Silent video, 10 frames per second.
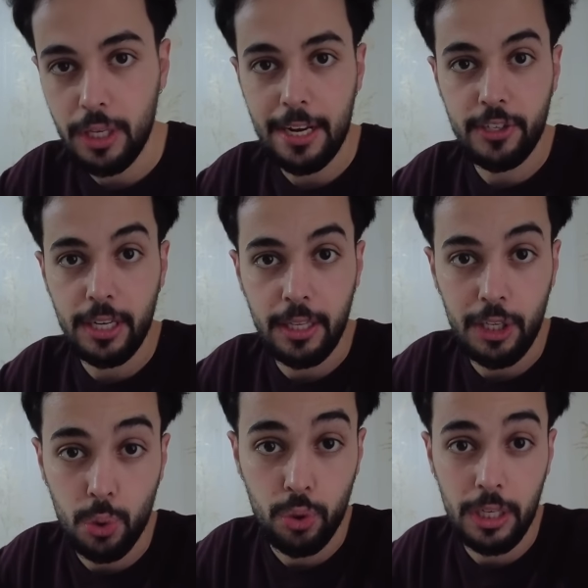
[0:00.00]
diğer şekilde
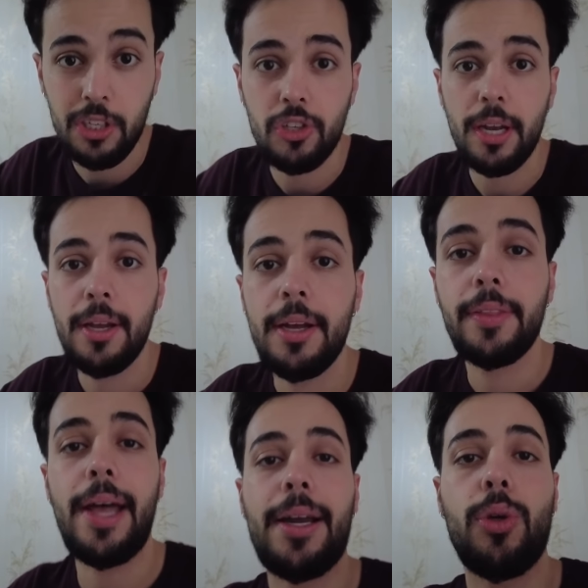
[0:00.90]
iş uzayınca
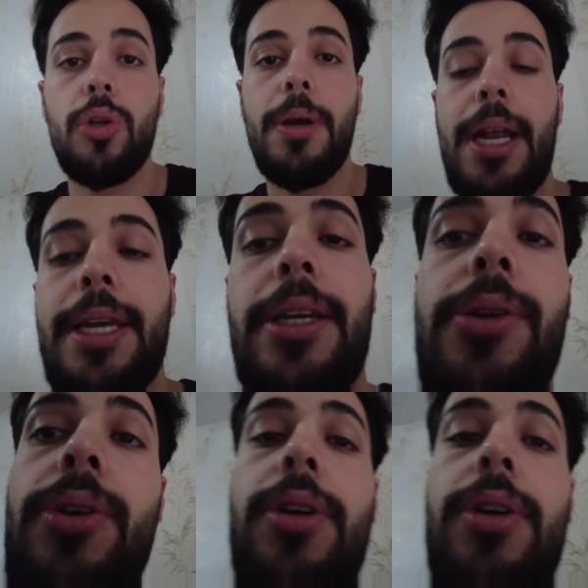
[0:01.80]
daha kötü bir hale geliyor.